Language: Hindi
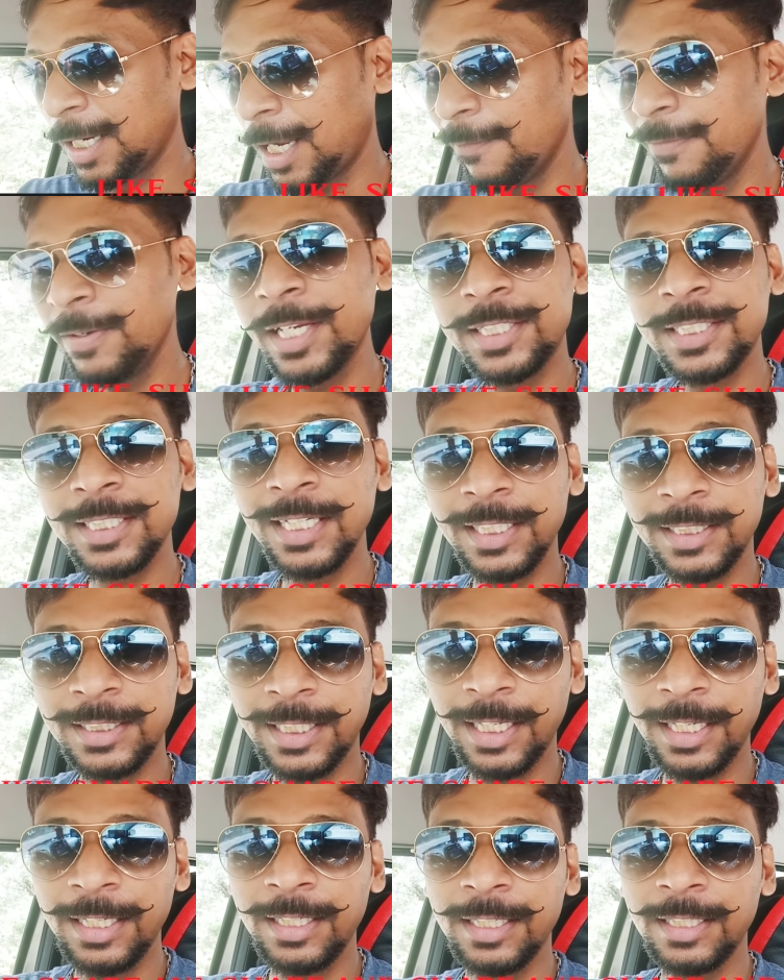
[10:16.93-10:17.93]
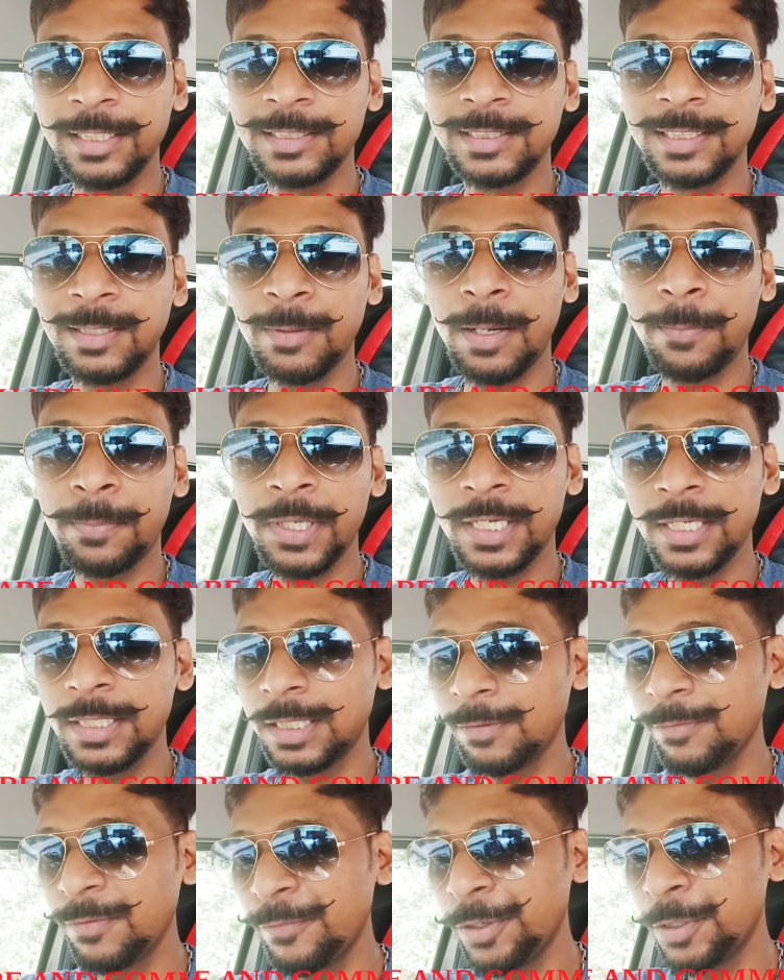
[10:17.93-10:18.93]
काफ़ी अच्छा लगता है जब आपके
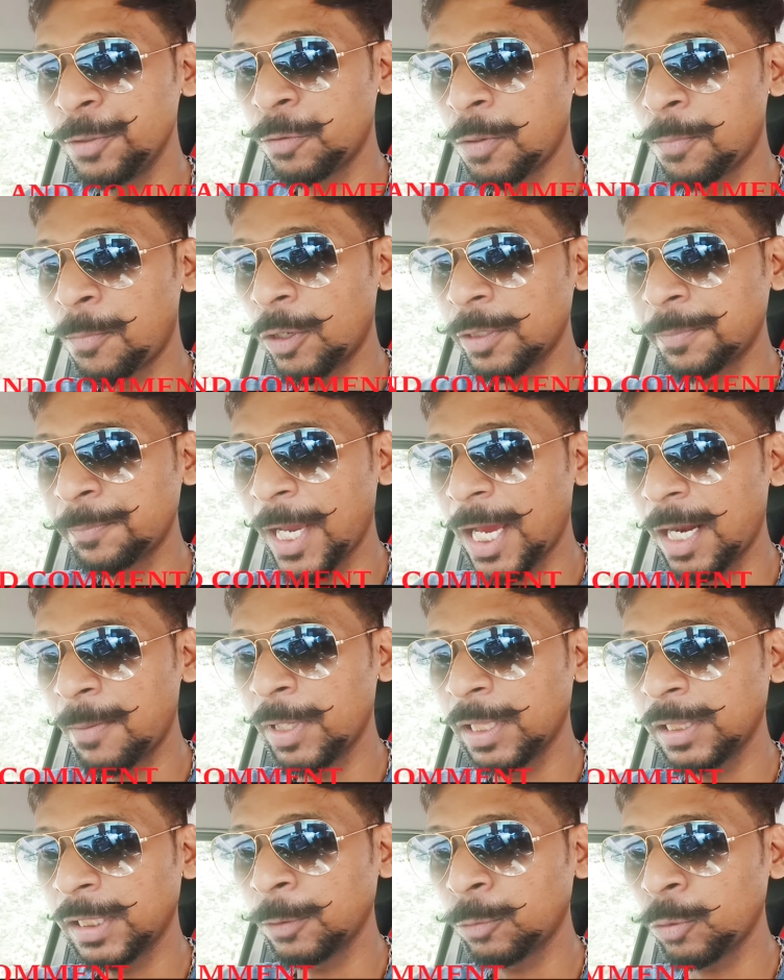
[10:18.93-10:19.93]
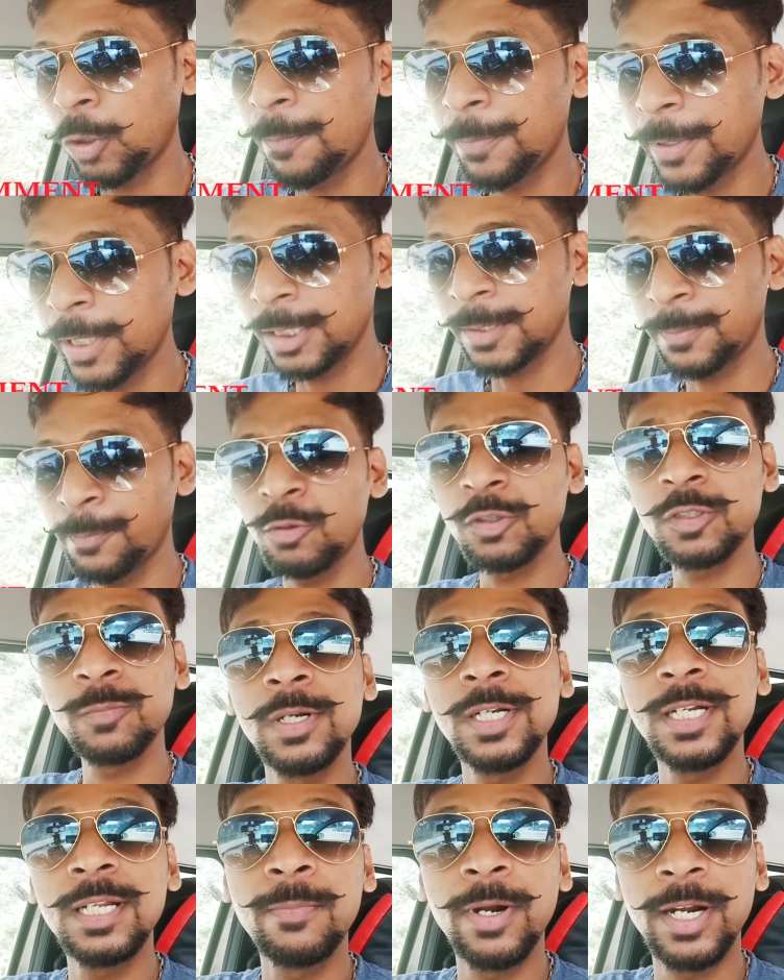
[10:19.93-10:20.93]
किसी भी वीडियो को बहुत प्यार मिलता है तो आपकी
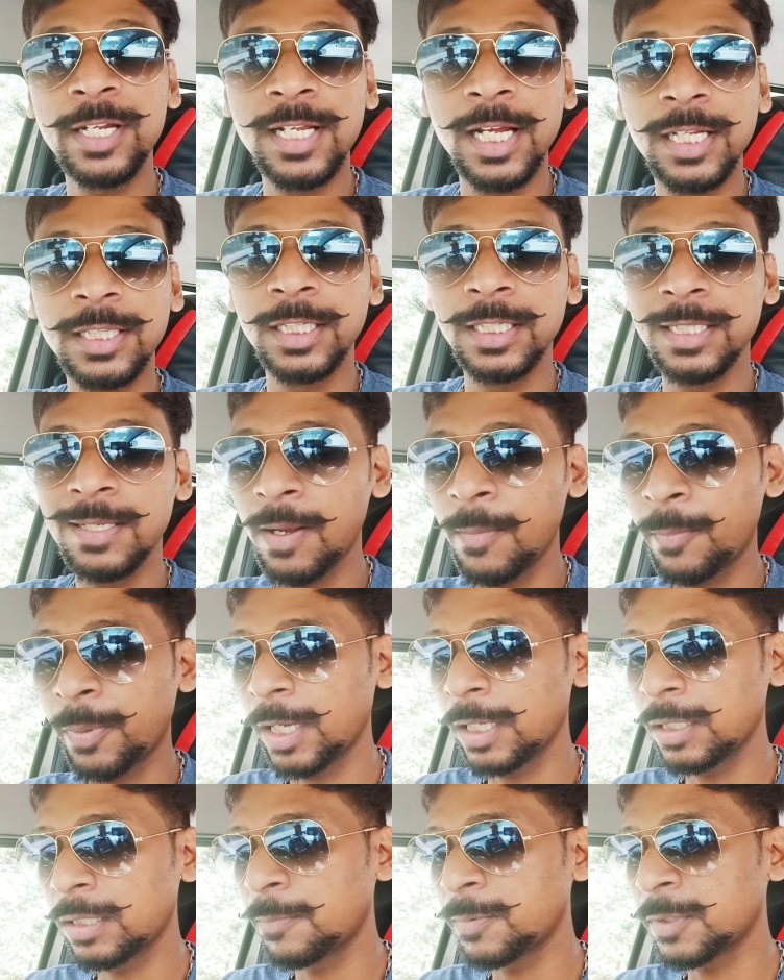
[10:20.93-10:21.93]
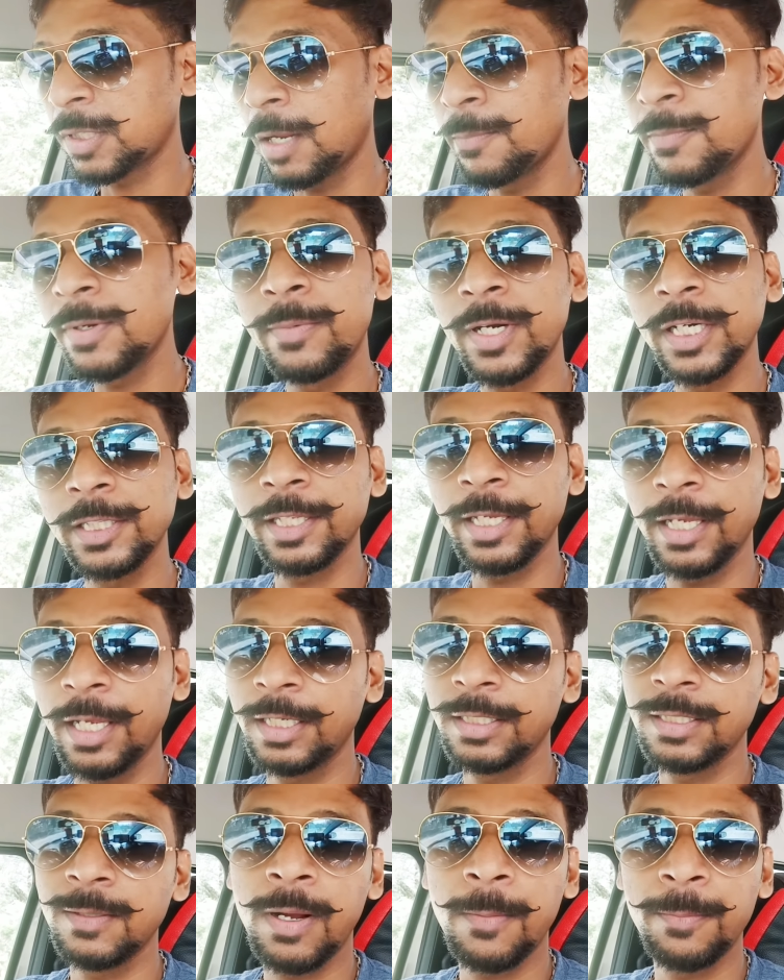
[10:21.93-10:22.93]
रिस्पॉन्सिबिलिटी बढ़ जाती है जब आपके सब्सक्राइबर बढ़ते
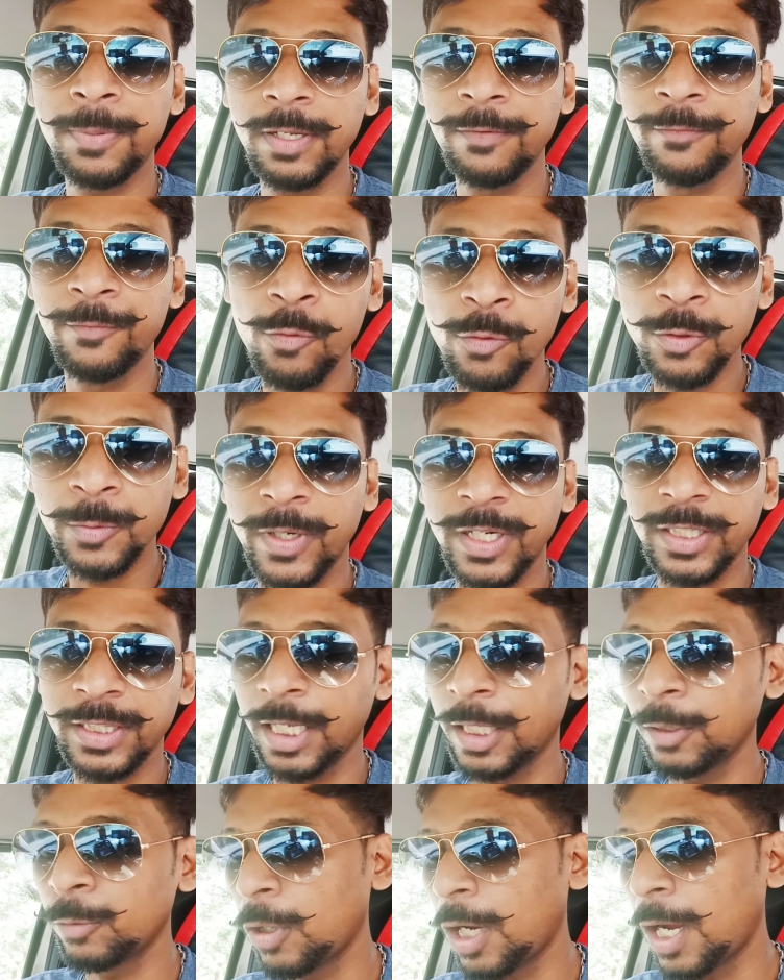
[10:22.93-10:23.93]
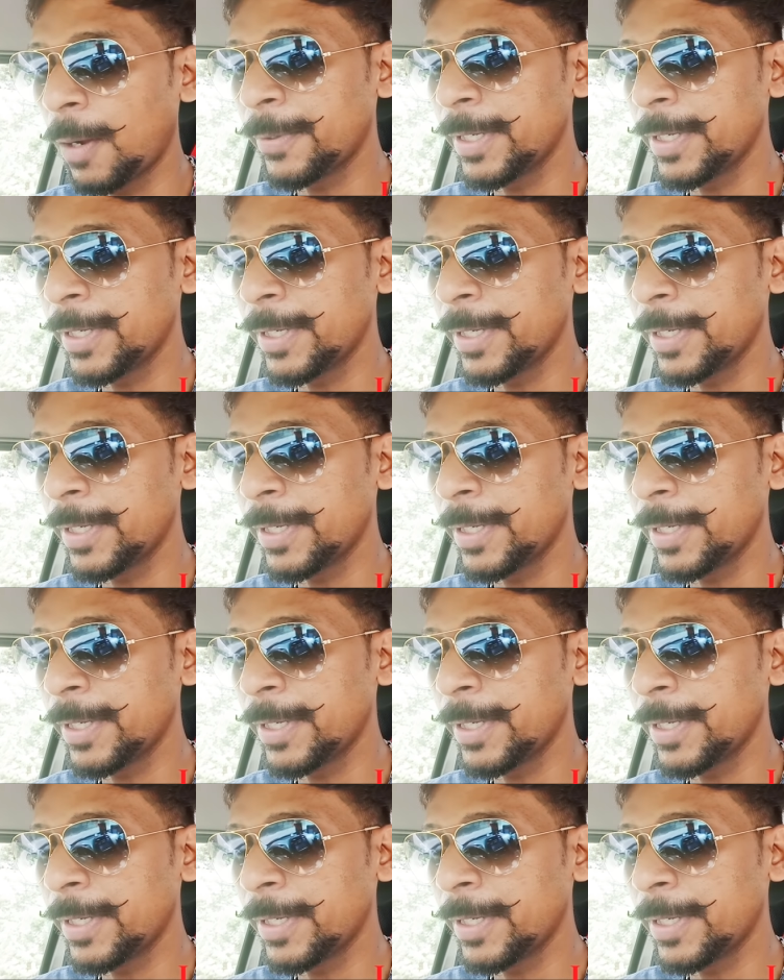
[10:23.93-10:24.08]
हैं जब आपके व्यूज़ बढ़ते हैं तो